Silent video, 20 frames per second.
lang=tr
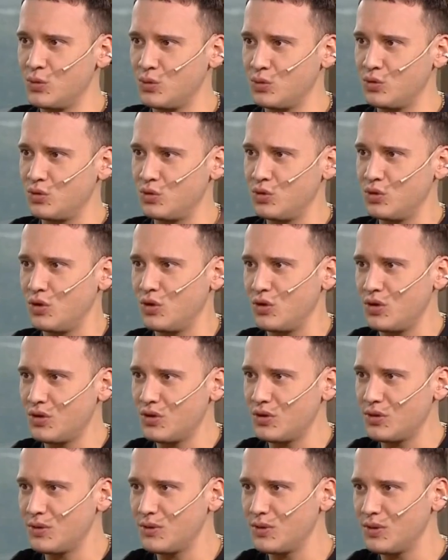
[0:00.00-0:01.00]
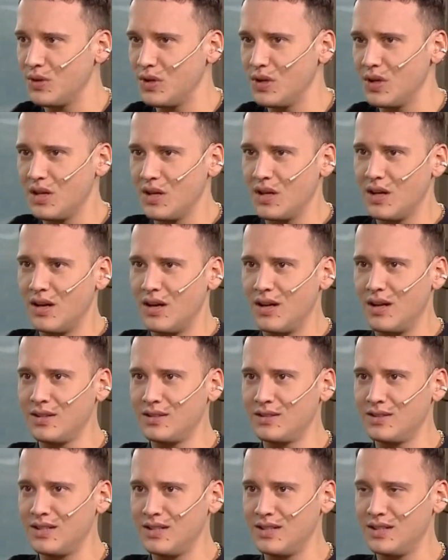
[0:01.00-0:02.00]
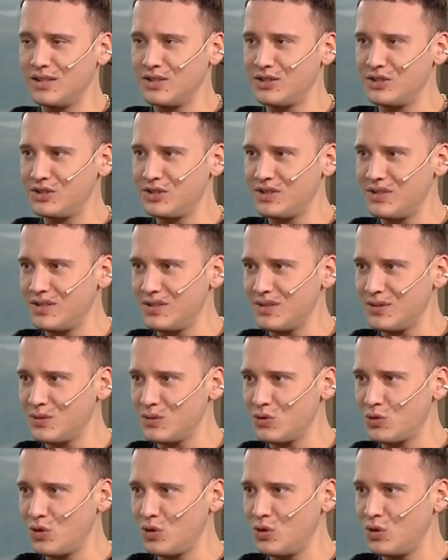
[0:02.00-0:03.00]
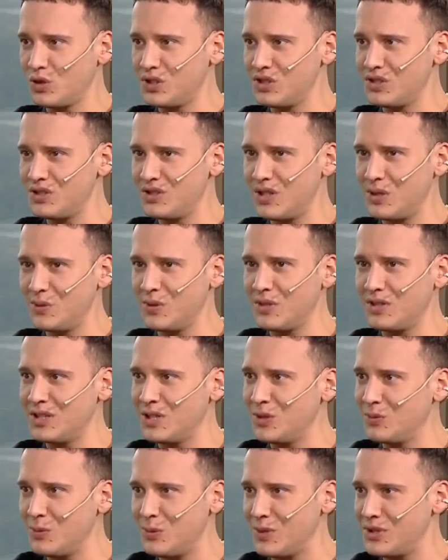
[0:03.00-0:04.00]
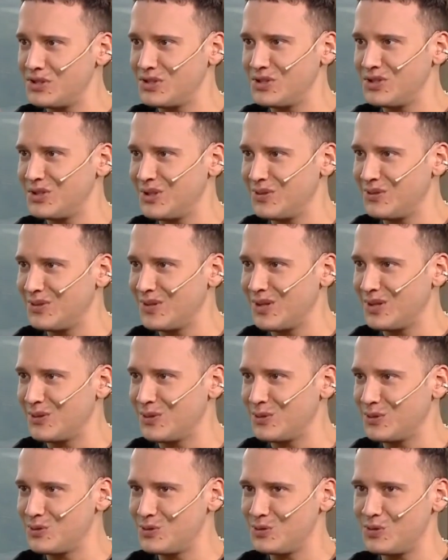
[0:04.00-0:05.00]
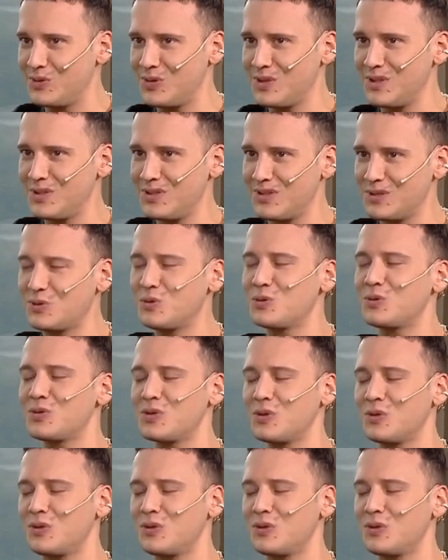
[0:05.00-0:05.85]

oturuyor. 6-7 kişi. Sonra o kişiler bir anda 25 kişiye falan dönüşüyor ve çok güzel